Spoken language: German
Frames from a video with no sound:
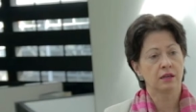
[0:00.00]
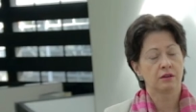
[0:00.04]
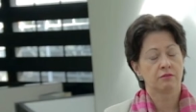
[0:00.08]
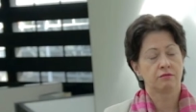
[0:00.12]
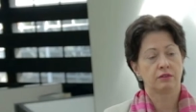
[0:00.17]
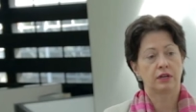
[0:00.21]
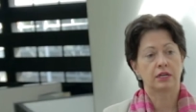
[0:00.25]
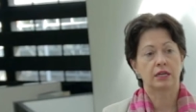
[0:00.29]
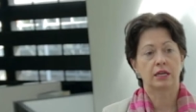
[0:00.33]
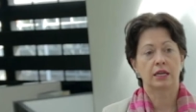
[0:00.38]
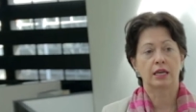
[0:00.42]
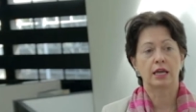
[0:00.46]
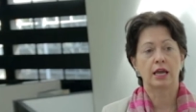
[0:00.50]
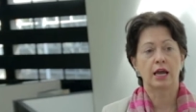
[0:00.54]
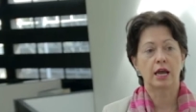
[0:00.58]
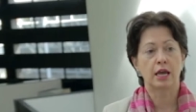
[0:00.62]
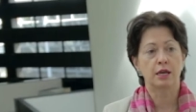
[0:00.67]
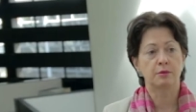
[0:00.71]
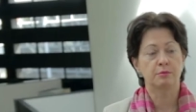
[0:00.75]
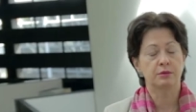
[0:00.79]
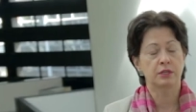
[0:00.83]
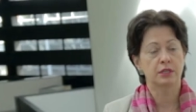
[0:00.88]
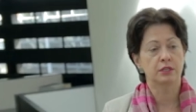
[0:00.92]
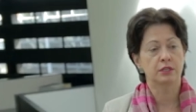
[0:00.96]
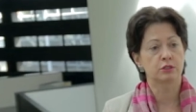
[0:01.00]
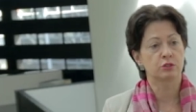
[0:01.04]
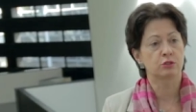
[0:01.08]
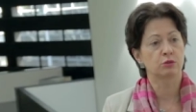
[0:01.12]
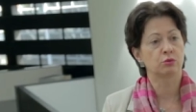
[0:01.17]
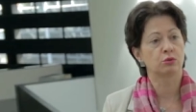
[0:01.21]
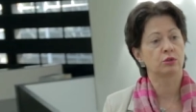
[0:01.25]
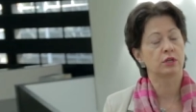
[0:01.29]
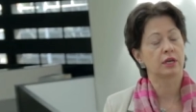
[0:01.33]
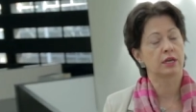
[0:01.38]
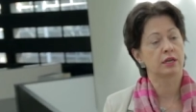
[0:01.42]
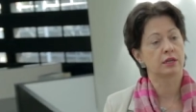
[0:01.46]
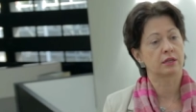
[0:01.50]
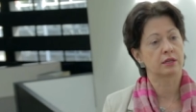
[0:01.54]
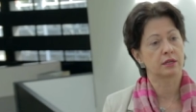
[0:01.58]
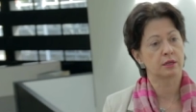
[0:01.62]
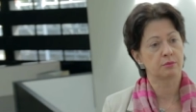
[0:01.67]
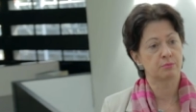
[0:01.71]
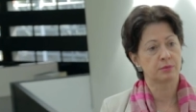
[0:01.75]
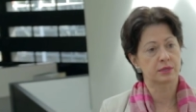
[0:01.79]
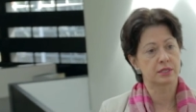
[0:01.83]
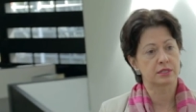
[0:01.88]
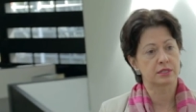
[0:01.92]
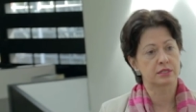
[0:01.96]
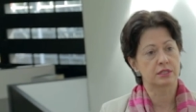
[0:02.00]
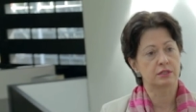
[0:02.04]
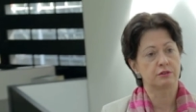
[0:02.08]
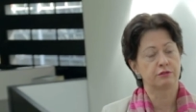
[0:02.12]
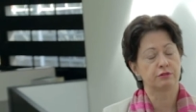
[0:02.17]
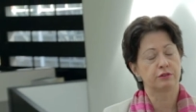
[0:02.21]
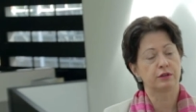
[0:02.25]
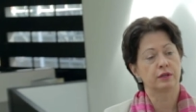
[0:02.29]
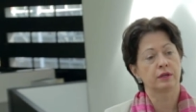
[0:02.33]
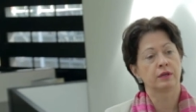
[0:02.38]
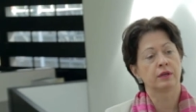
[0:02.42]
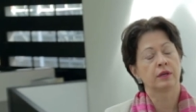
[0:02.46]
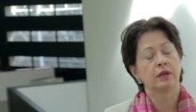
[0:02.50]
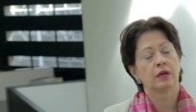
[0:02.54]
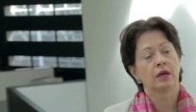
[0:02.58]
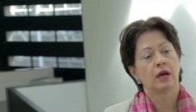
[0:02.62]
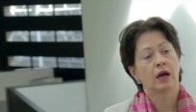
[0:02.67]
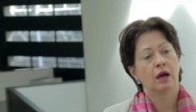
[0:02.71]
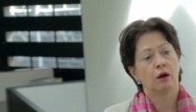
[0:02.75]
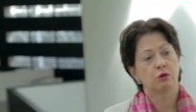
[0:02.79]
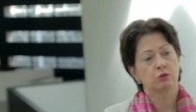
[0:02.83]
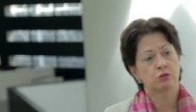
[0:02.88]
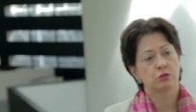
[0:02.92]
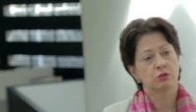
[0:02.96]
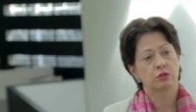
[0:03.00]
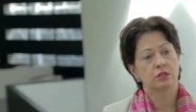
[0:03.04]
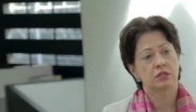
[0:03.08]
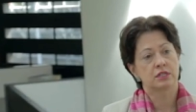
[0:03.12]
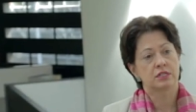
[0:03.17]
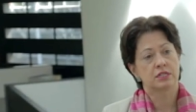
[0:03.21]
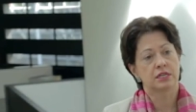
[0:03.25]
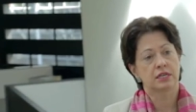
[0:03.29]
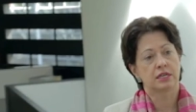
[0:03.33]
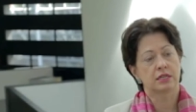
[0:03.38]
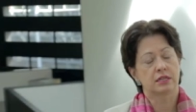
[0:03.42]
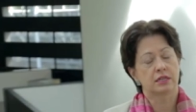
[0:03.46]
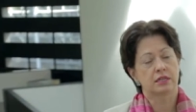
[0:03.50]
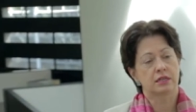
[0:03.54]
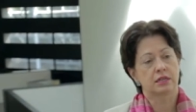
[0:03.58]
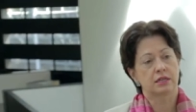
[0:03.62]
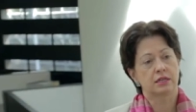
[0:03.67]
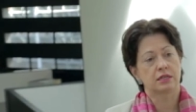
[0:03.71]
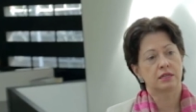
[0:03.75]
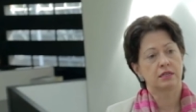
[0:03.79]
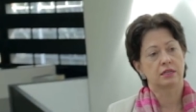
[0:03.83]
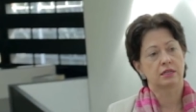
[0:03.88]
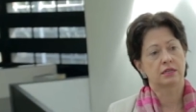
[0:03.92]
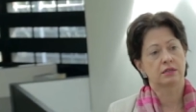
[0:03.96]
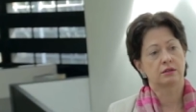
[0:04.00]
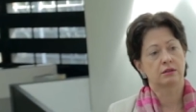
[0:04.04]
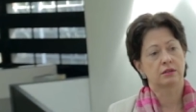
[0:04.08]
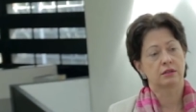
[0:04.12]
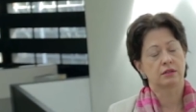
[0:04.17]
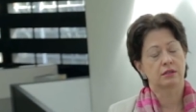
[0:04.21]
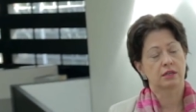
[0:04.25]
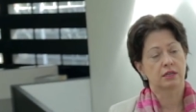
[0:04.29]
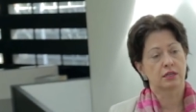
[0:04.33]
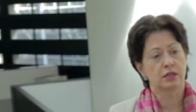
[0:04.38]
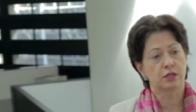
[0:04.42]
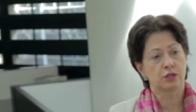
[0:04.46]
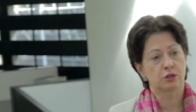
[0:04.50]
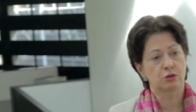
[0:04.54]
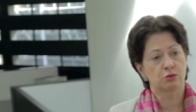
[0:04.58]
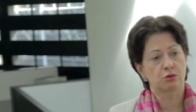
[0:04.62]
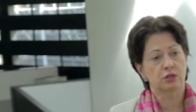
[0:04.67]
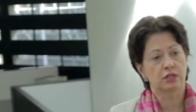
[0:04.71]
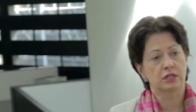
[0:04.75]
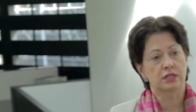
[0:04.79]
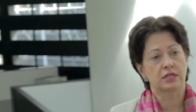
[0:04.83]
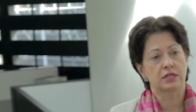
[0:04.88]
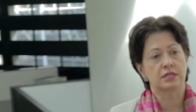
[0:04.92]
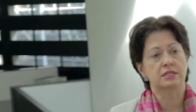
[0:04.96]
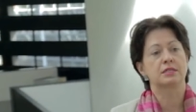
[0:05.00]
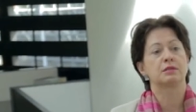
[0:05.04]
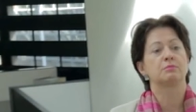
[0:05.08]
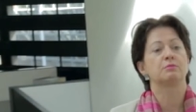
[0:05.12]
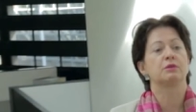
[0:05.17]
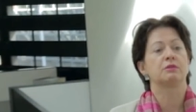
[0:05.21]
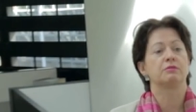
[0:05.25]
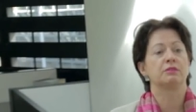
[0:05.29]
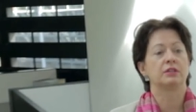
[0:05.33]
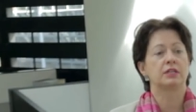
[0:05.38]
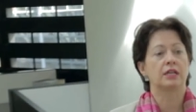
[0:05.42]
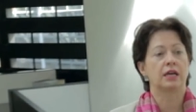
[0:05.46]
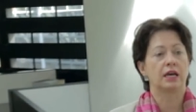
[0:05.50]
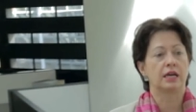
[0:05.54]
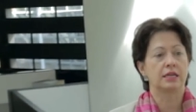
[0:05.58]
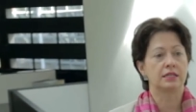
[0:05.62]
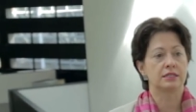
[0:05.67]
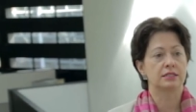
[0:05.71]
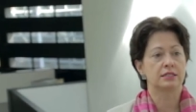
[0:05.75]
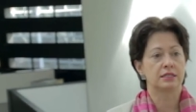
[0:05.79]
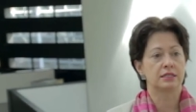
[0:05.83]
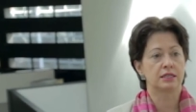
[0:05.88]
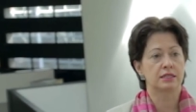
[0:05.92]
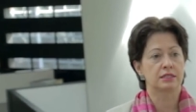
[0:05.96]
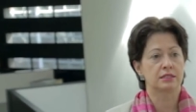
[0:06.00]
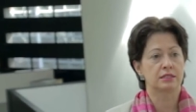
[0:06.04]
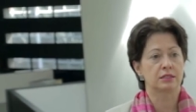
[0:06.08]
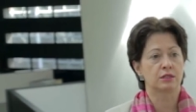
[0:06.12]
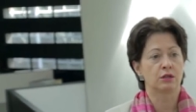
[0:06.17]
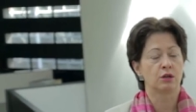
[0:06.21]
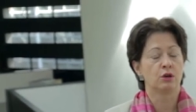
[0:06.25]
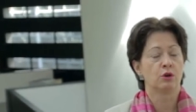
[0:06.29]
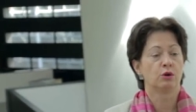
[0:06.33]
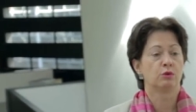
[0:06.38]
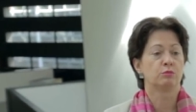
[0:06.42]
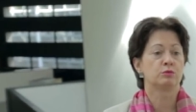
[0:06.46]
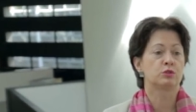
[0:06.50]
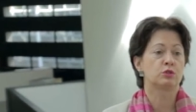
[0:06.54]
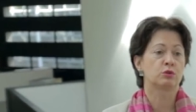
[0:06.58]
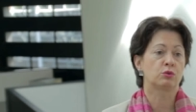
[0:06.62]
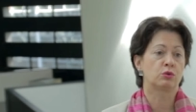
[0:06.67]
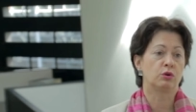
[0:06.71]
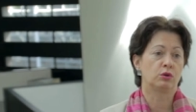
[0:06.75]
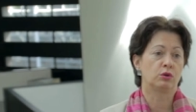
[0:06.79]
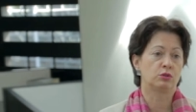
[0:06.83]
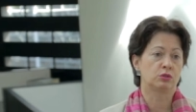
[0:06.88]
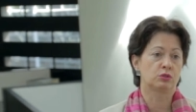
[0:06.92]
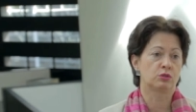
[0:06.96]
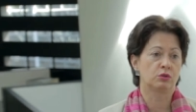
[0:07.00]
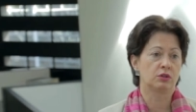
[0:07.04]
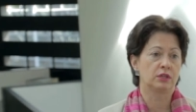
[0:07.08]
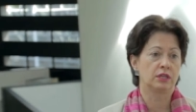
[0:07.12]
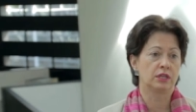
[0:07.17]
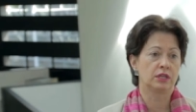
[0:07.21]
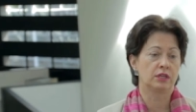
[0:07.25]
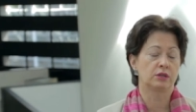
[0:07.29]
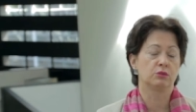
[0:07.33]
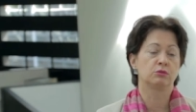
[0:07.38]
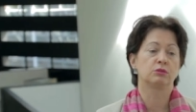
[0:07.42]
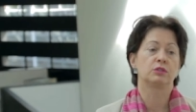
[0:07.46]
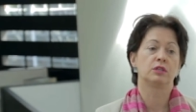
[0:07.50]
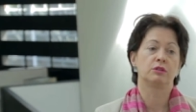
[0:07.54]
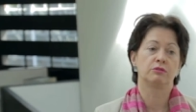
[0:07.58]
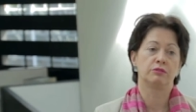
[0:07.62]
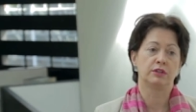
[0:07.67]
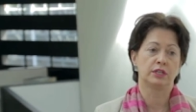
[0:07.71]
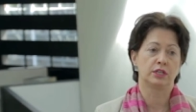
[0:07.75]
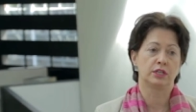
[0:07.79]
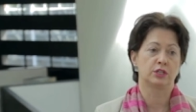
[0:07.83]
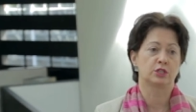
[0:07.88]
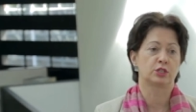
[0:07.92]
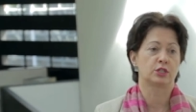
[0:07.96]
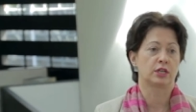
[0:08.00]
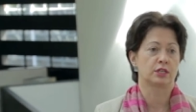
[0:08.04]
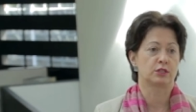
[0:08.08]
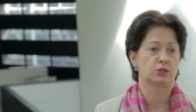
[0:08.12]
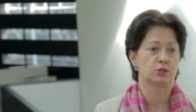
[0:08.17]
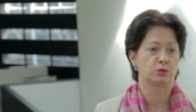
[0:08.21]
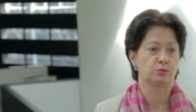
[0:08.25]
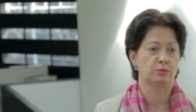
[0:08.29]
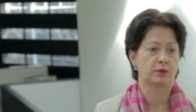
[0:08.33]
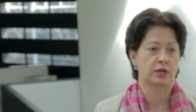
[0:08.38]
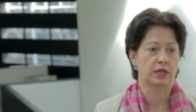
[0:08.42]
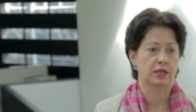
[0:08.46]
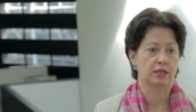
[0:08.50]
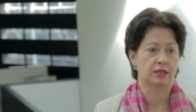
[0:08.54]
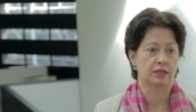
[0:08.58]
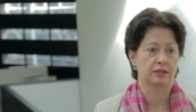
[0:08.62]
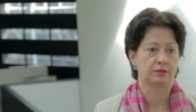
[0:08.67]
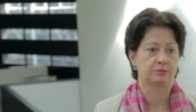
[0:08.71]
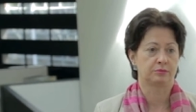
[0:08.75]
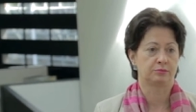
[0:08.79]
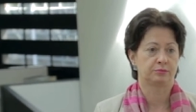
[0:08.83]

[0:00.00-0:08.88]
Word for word: weil der Geheimdienst oder repressive, autoritäre Regierungen das immer wieder einsetzen, um zu kontrollieren und den Widerstand zu brechen.